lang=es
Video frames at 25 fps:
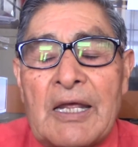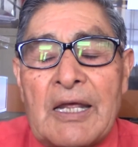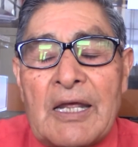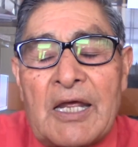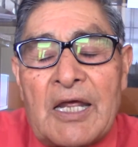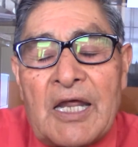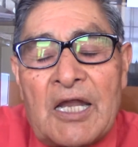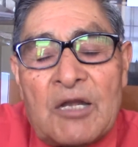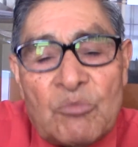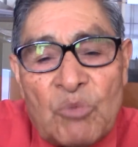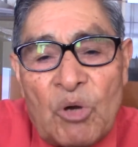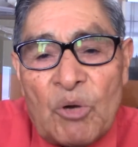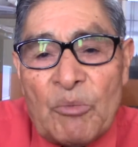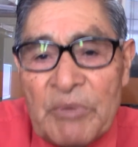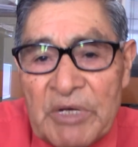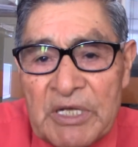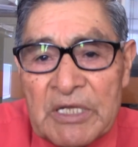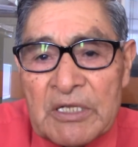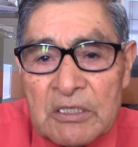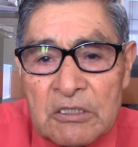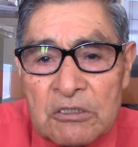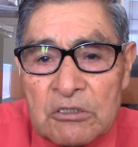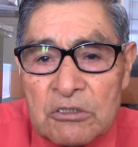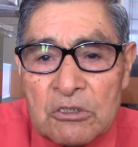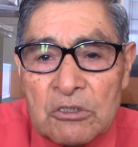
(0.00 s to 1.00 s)
el
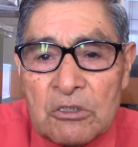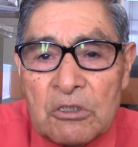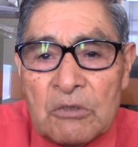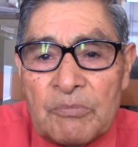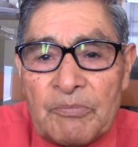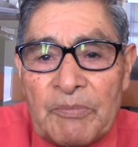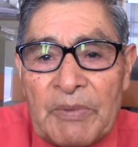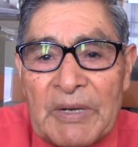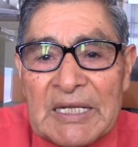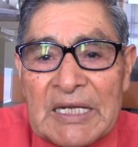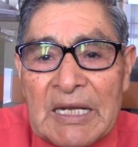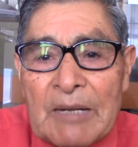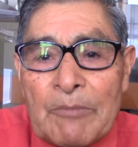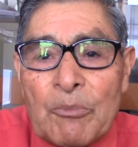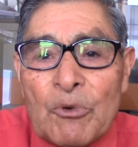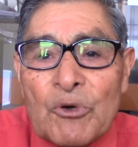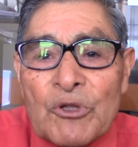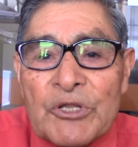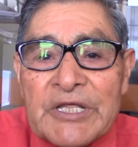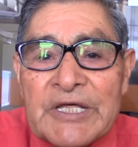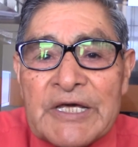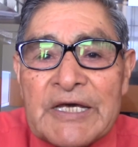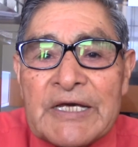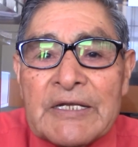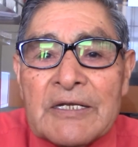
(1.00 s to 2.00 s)
momento para
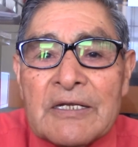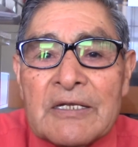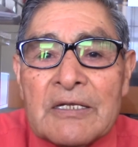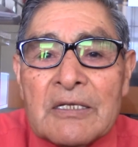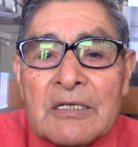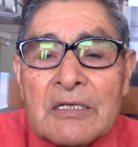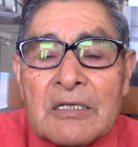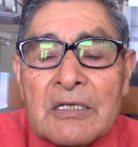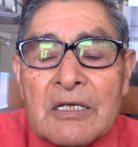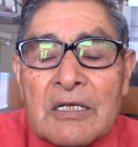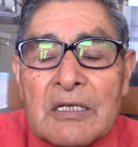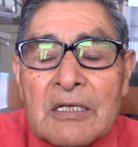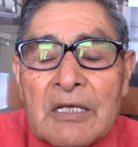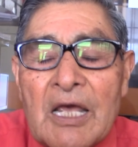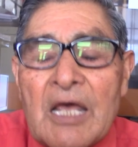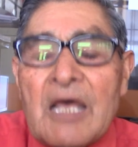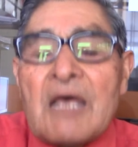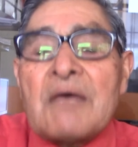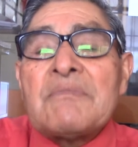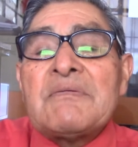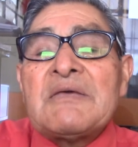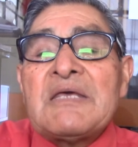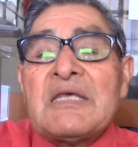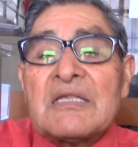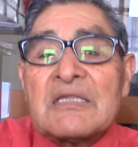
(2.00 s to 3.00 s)
poder
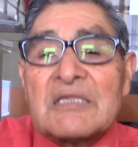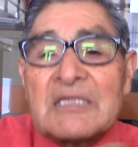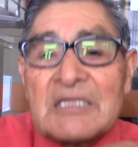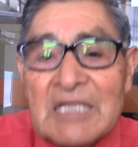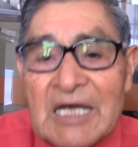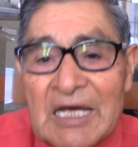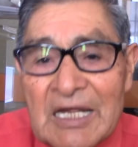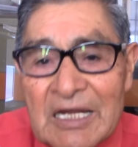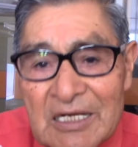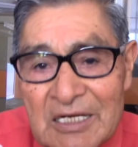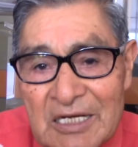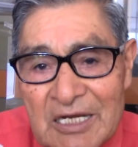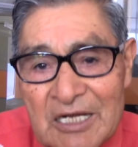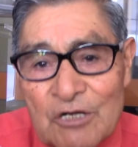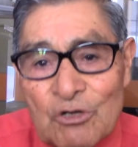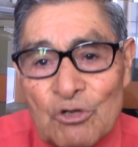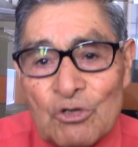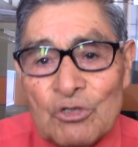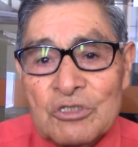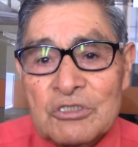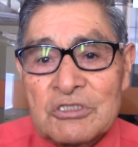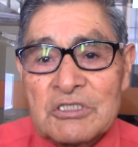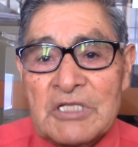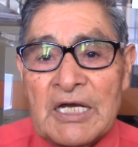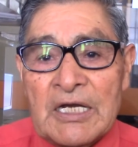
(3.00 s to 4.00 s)
evitar el
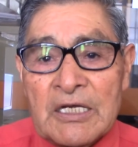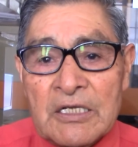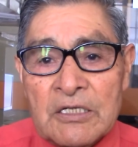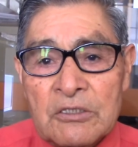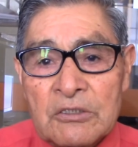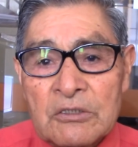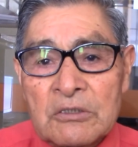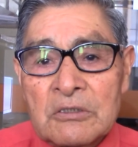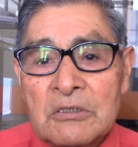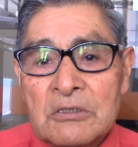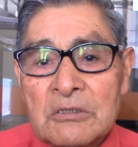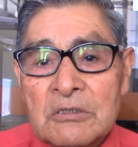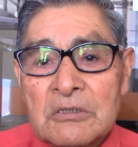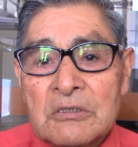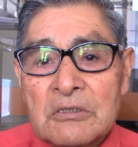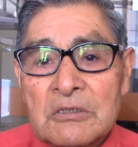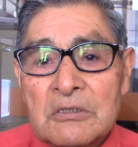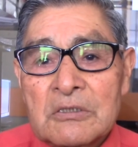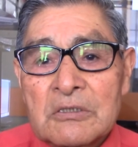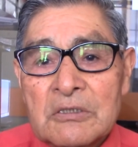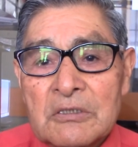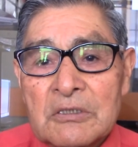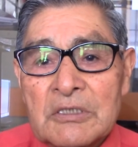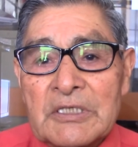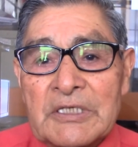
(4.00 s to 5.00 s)
contagio
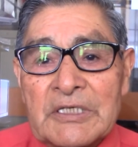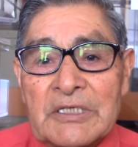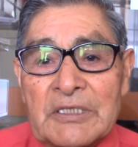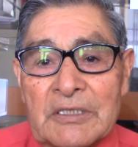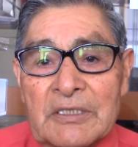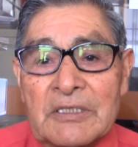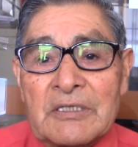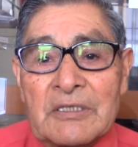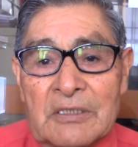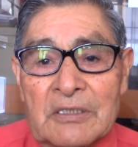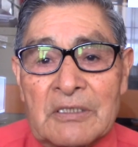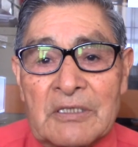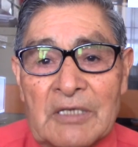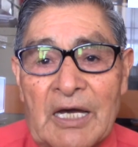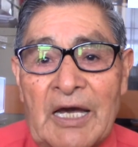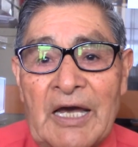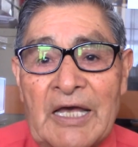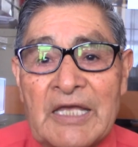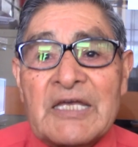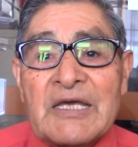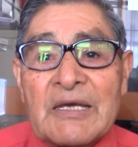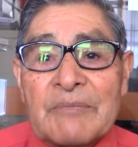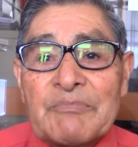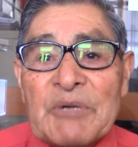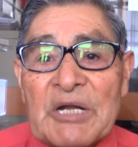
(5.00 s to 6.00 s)
eh, eh,
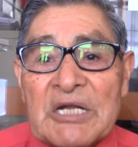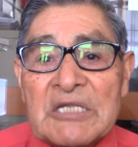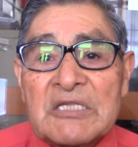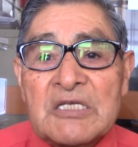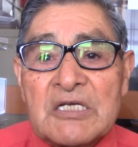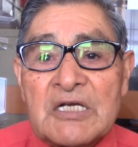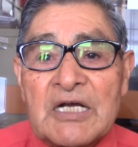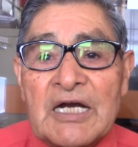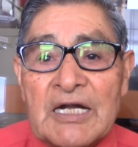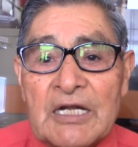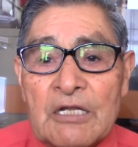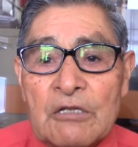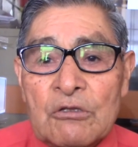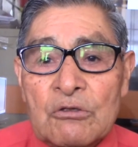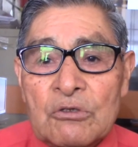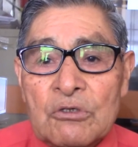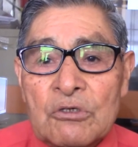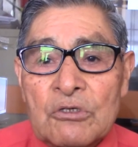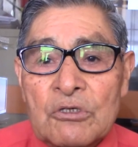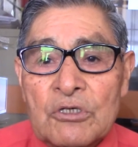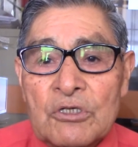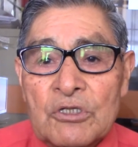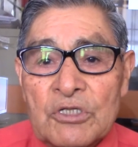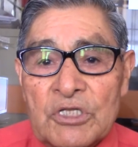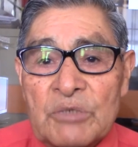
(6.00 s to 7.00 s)
hay que practicarlo.
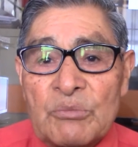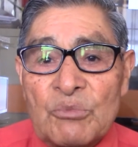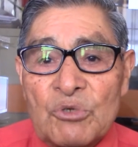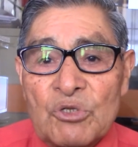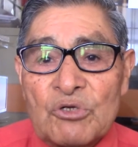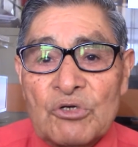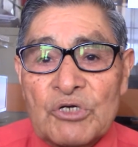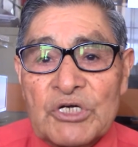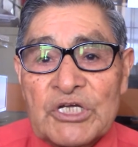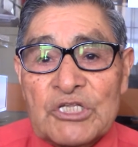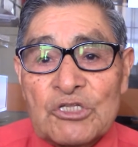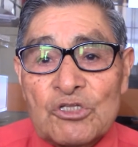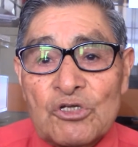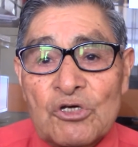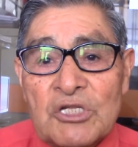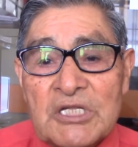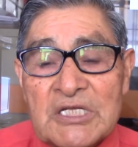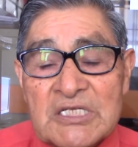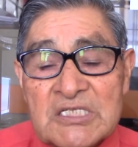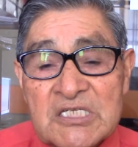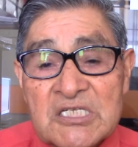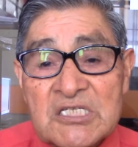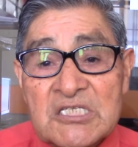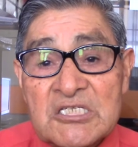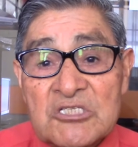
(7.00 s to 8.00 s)
De modo que
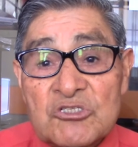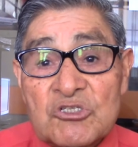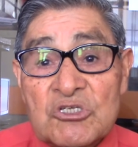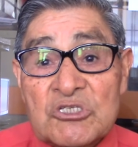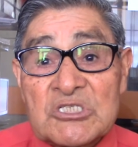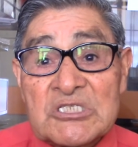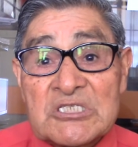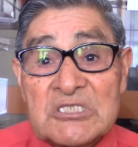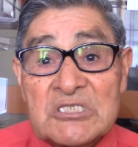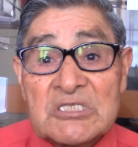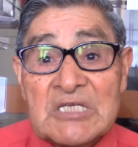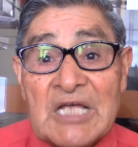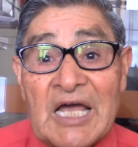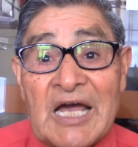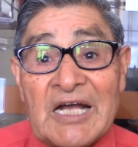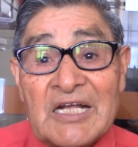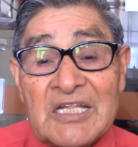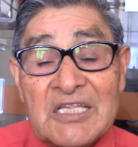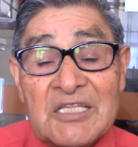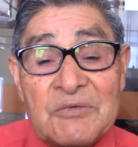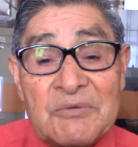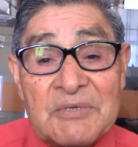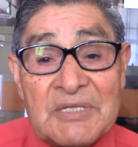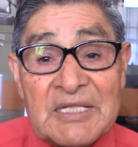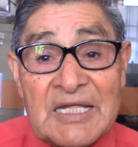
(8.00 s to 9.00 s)
todas estas
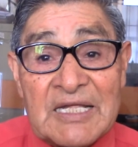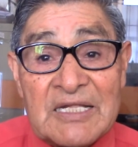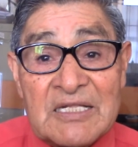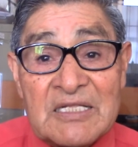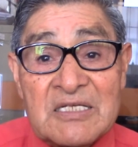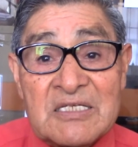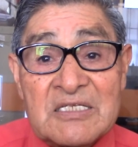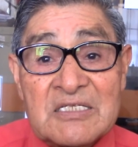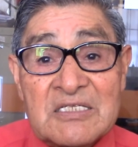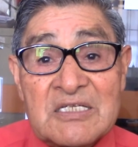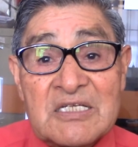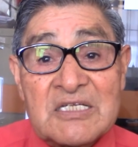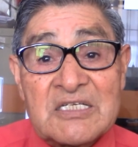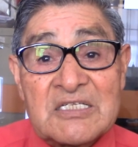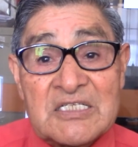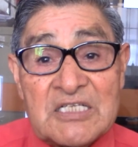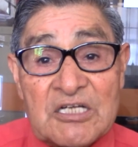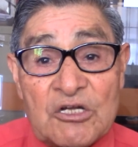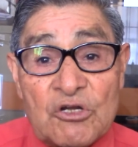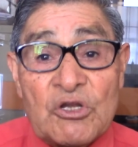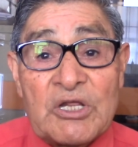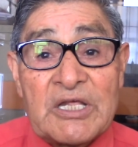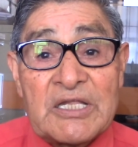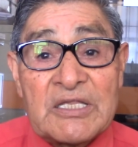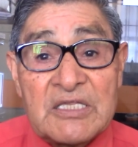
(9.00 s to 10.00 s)
actividades se
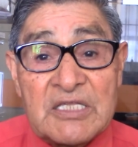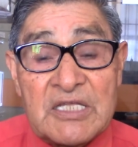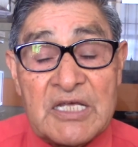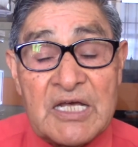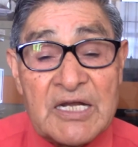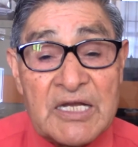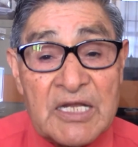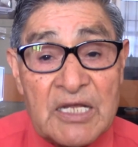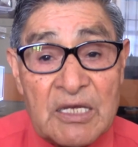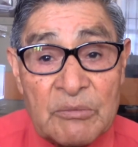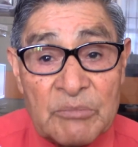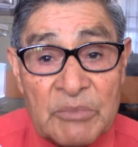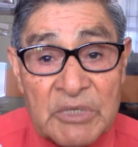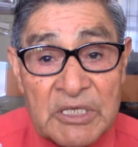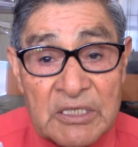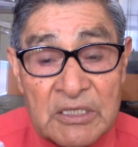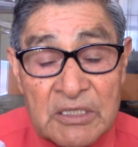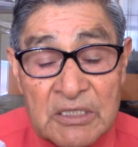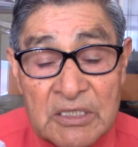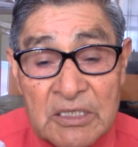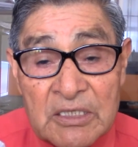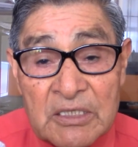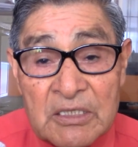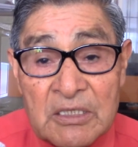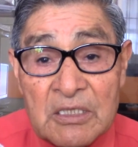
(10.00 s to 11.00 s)
desarrollan
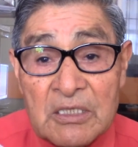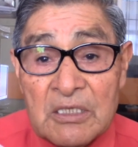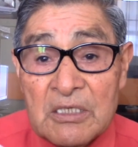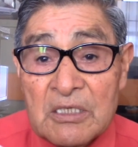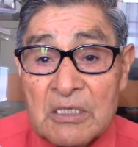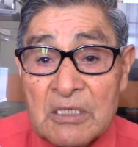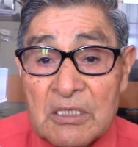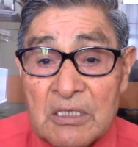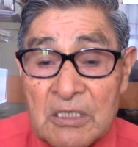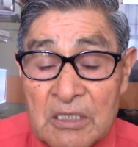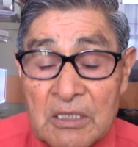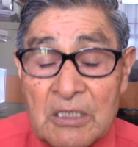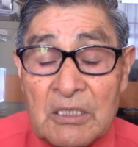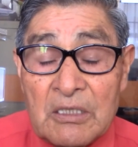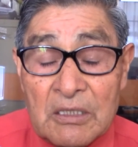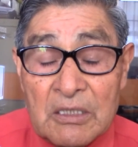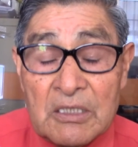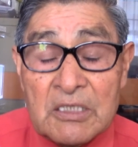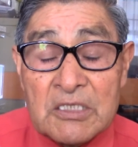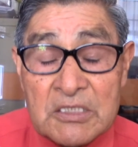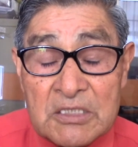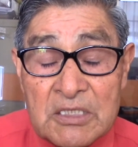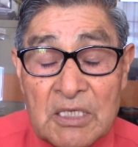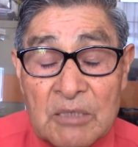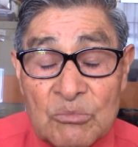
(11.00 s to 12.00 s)
diariamente y
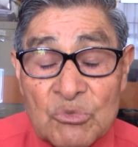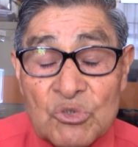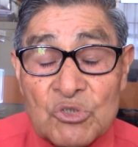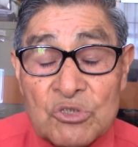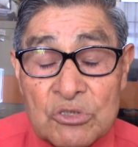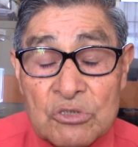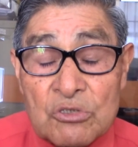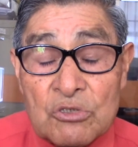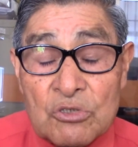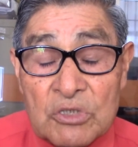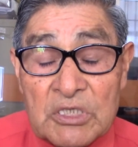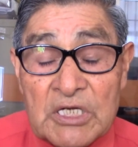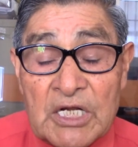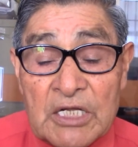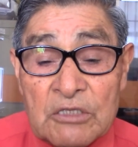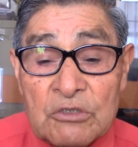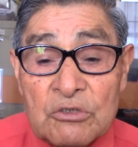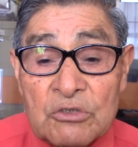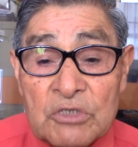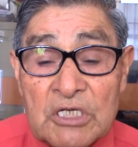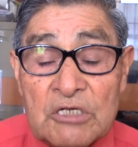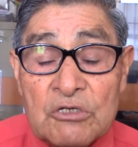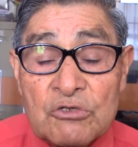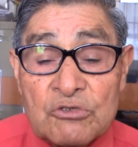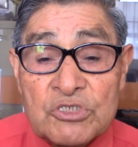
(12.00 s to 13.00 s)
estamos
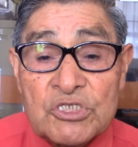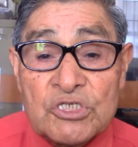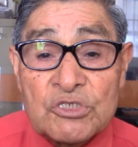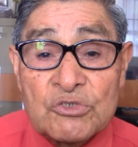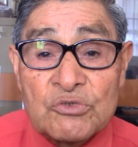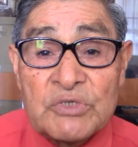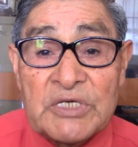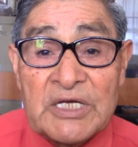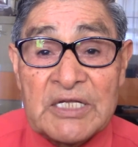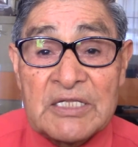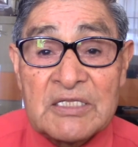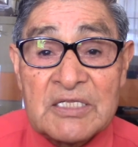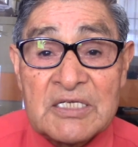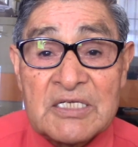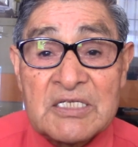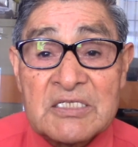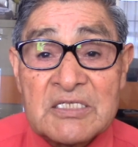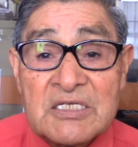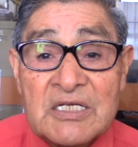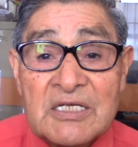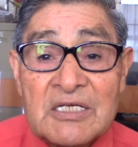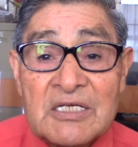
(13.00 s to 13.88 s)
logrando que los estudiantes